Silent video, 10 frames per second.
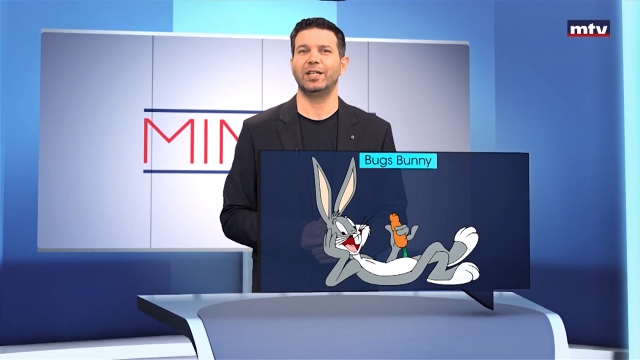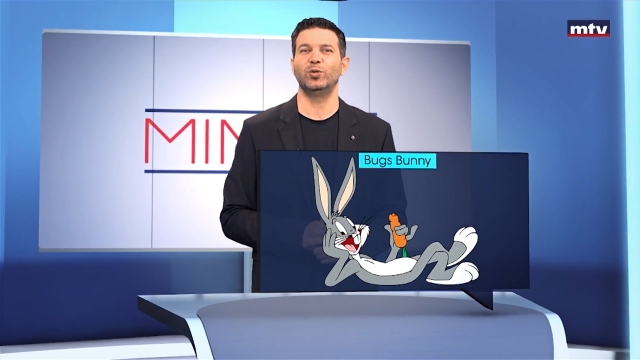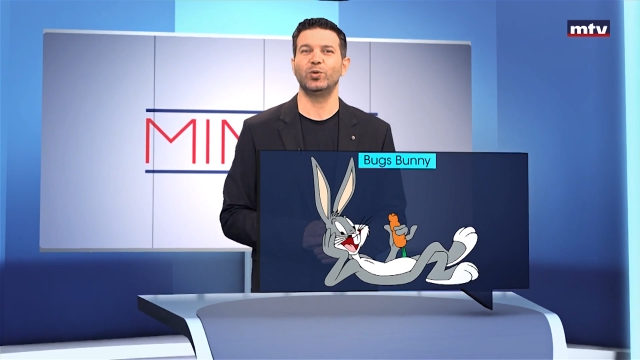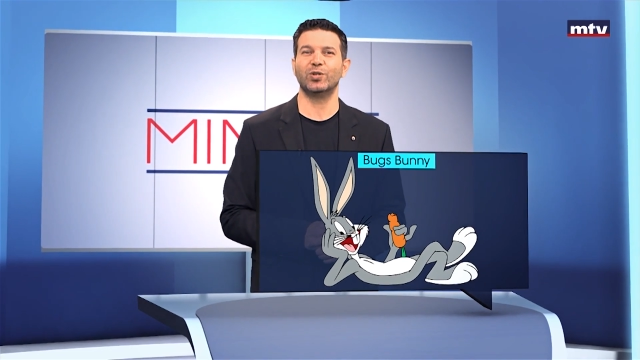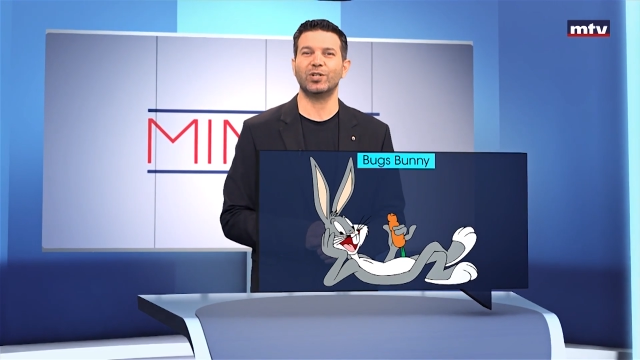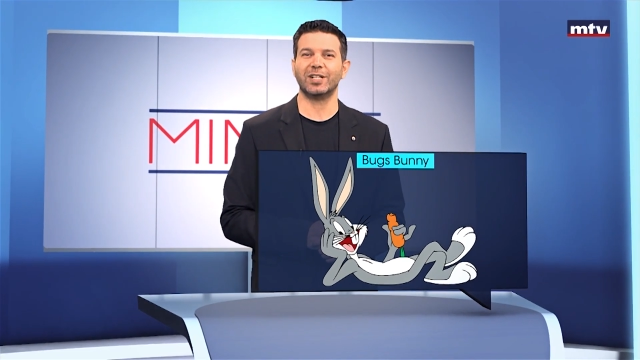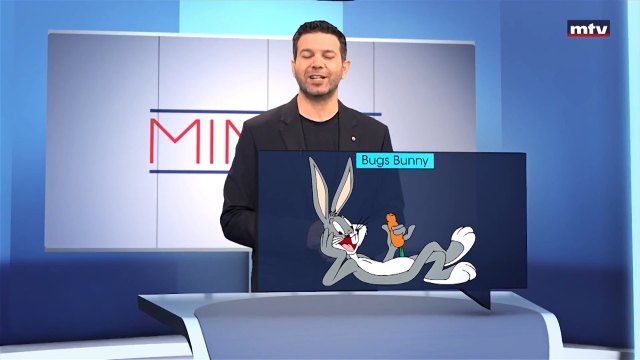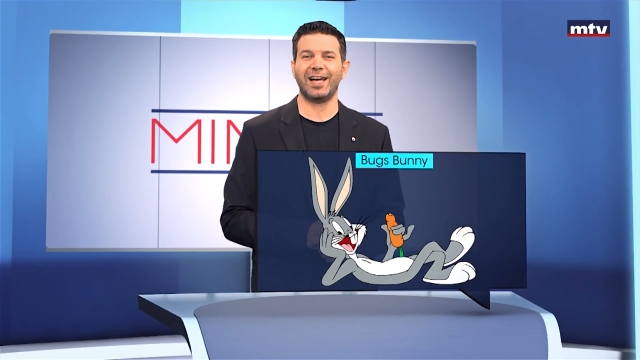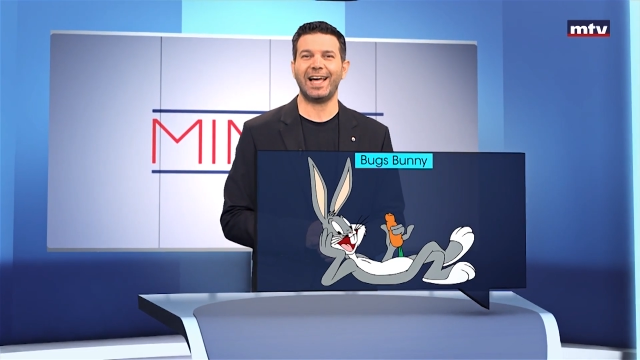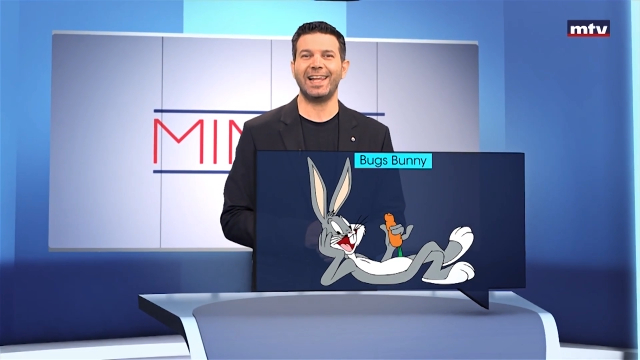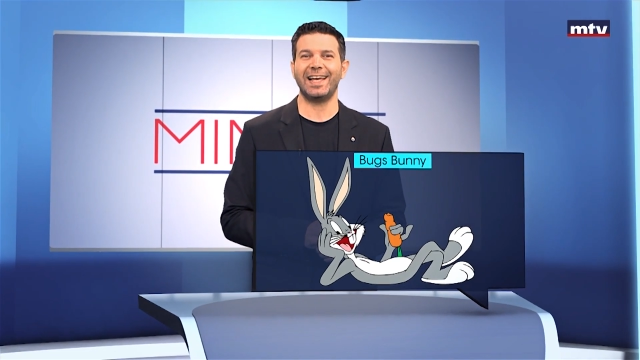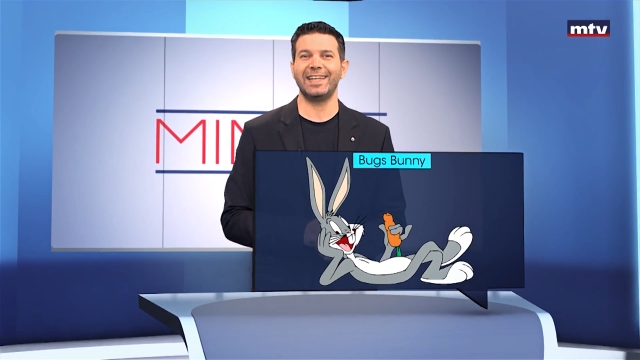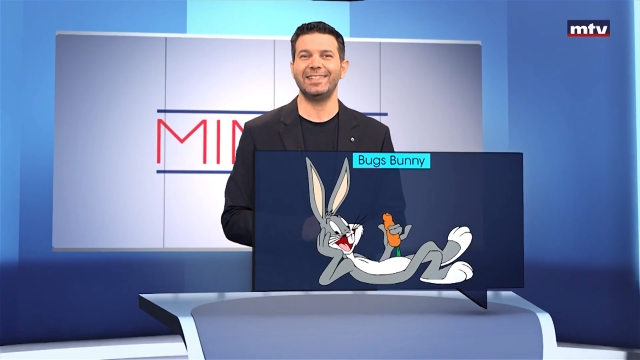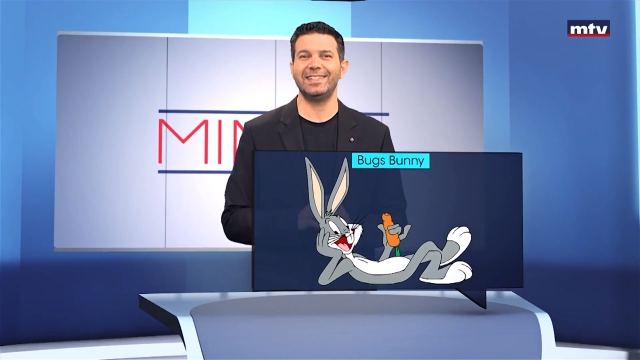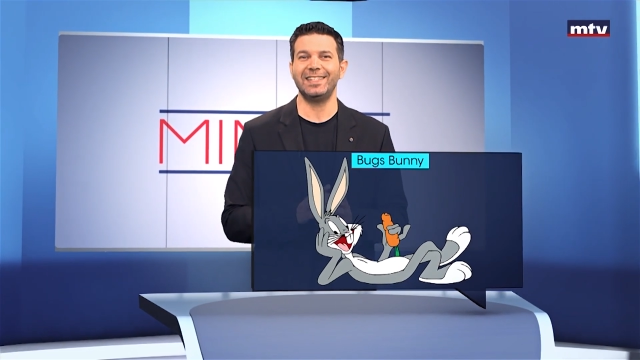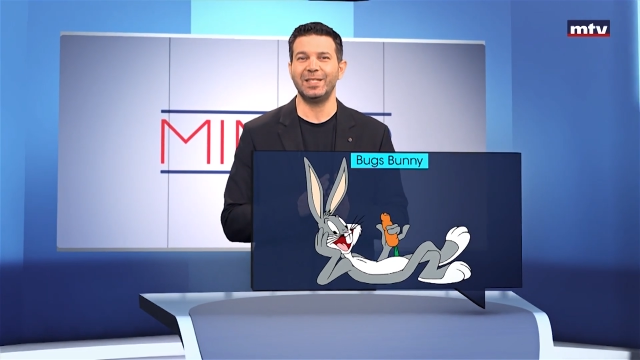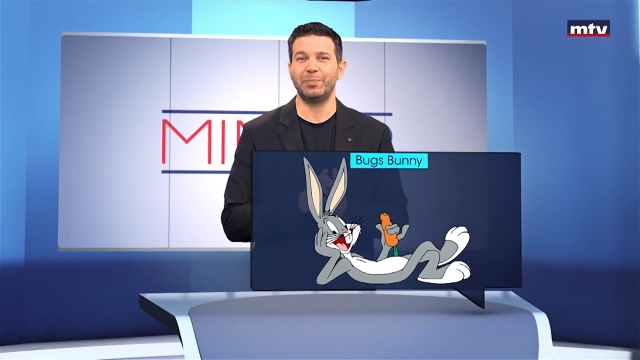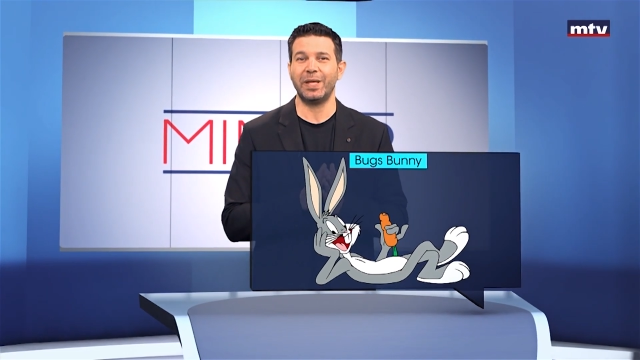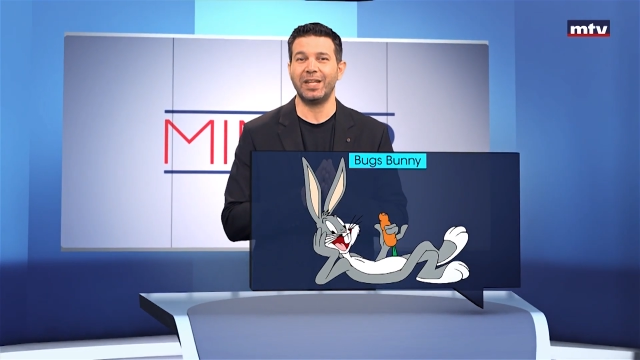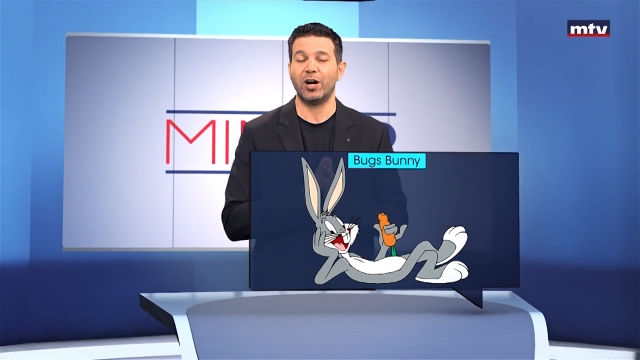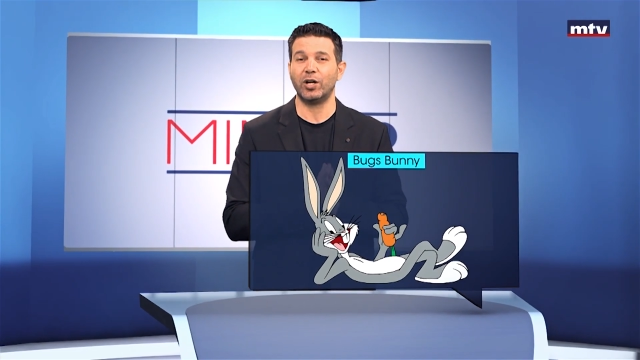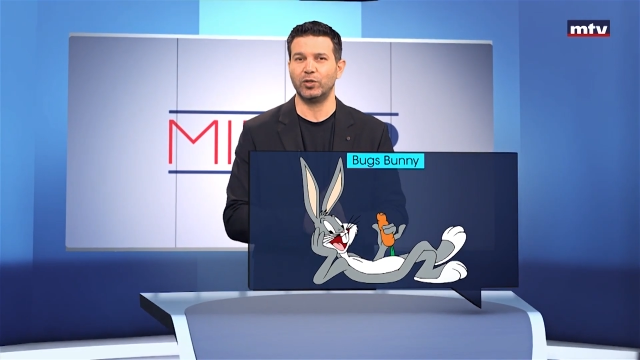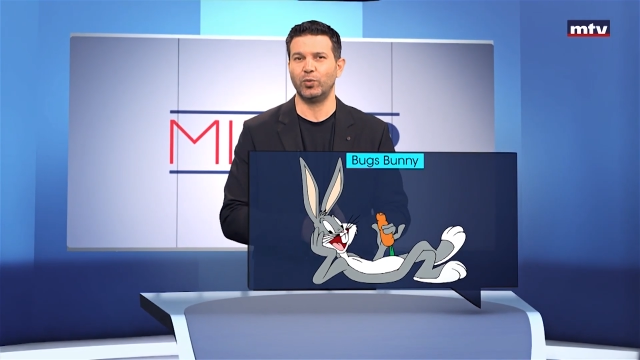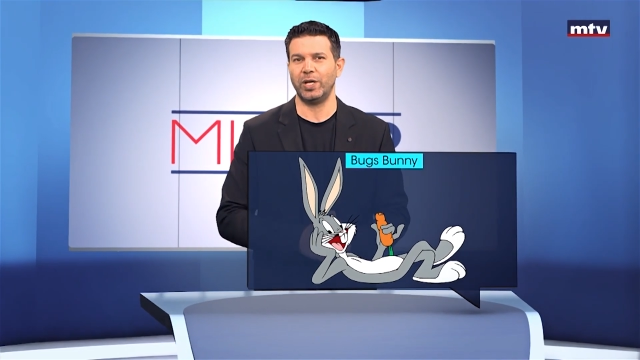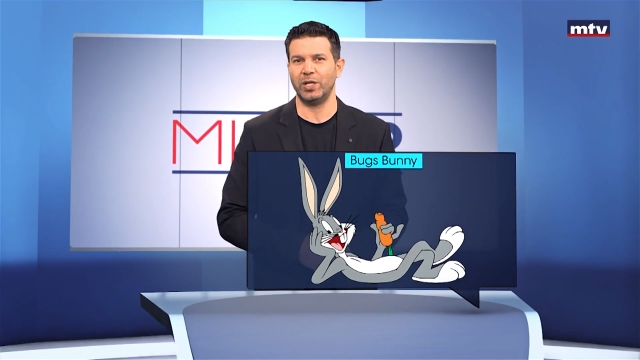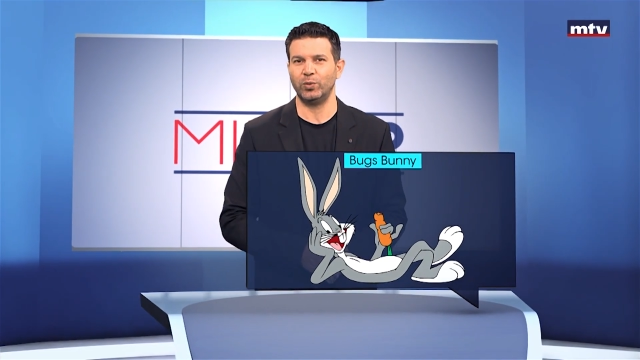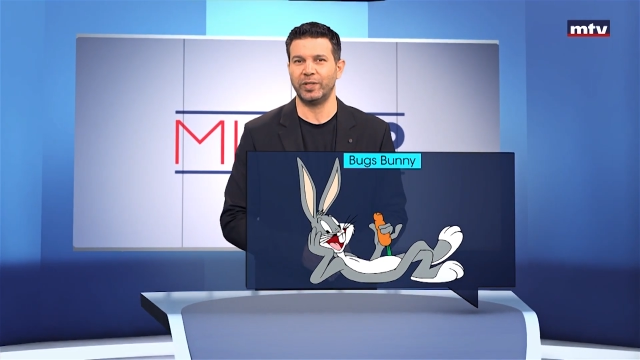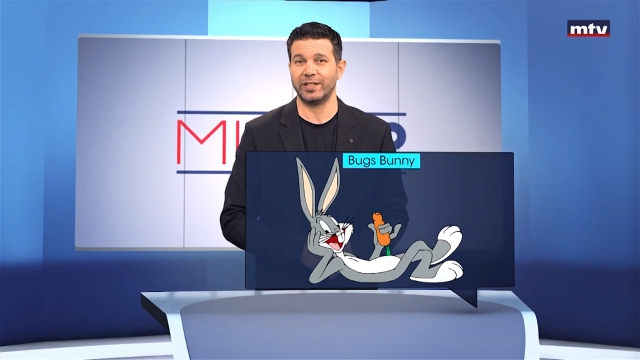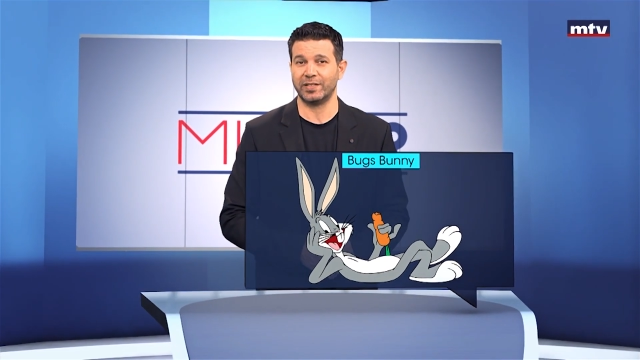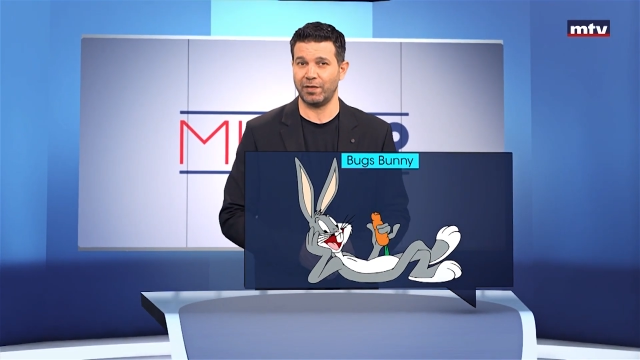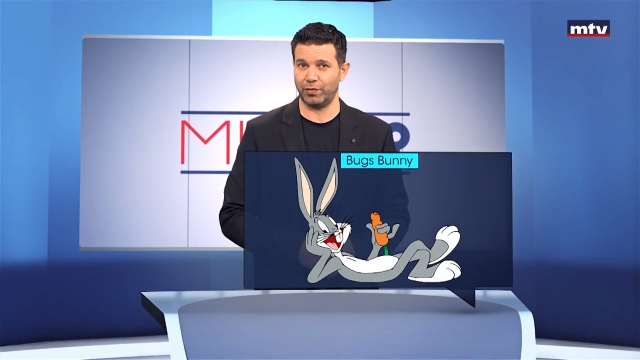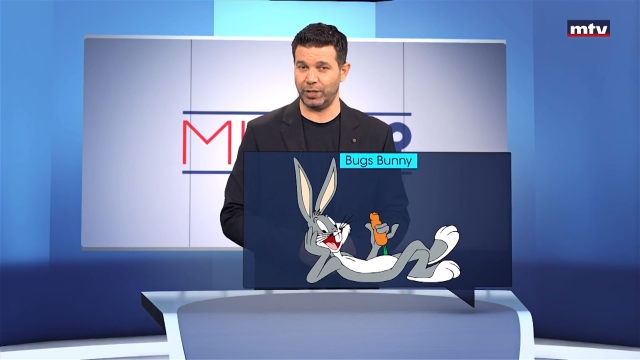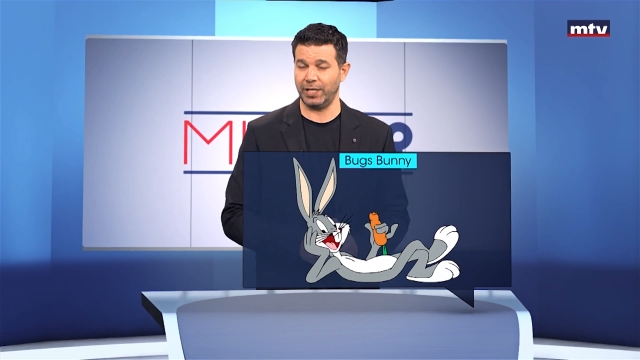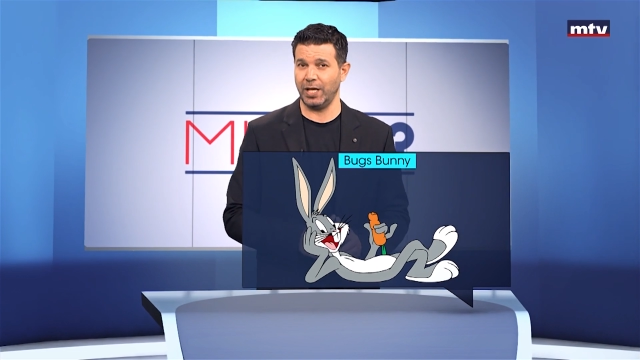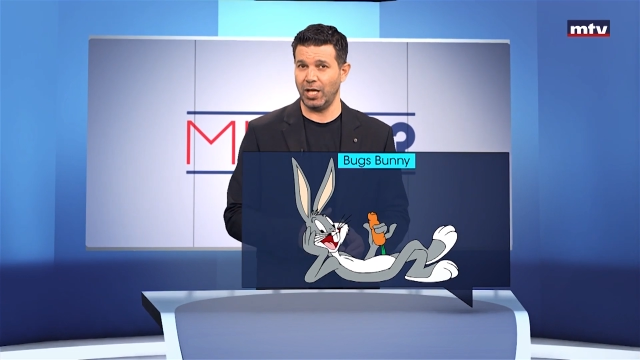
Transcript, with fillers: نيويورك على أيدي بن هاردوي وتكس أفري